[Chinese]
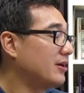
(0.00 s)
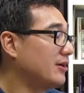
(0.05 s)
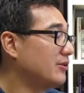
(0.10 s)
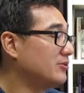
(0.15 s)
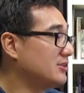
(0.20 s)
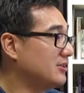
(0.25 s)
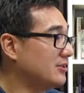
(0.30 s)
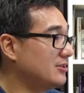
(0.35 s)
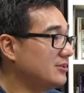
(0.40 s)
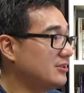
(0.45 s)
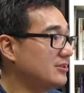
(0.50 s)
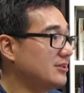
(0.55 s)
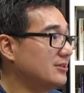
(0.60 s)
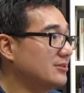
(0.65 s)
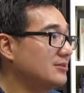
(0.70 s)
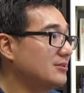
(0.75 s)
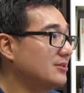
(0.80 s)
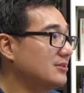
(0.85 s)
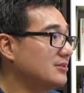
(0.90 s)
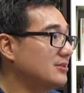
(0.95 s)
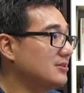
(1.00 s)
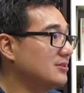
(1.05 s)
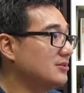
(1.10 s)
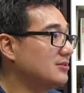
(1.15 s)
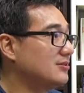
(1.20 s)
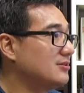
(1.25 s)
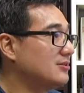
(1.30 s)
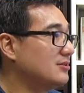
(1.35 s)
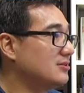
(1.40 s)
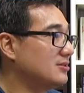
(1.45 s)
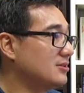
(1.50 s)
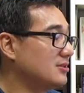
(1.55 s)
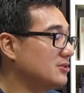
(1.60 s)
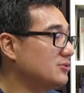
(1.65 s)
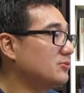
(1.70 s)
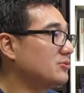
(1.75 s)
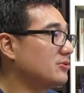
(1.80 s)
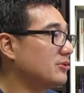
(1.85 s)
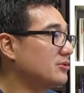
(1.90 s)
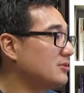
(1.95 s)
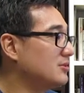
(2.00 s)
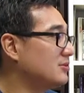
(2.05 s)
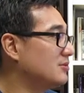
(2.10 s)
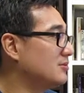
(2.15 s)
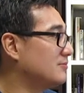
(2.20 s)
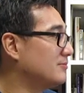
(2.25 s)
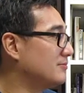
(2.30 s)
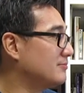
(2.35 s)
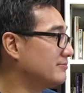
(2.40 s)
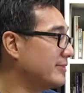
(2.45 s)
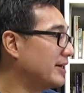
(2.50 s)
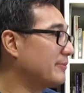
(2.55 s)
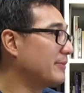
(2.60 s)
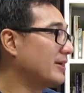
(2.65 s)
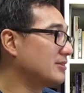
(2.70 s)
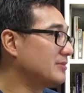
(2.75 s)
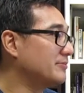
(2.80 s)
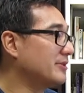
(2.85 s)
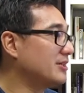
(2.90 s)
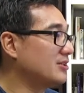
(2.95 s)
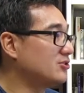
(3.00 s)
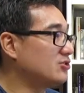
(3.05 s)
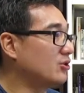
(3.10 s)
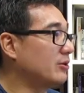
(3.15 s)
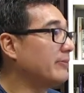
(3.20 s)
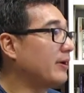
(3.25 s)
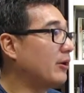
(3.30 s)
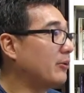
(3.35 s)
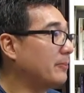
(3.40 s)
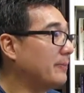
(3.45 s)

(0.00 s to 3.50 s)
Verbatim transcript: 还有鞋底的设计，几乎都是妈妈这边一手包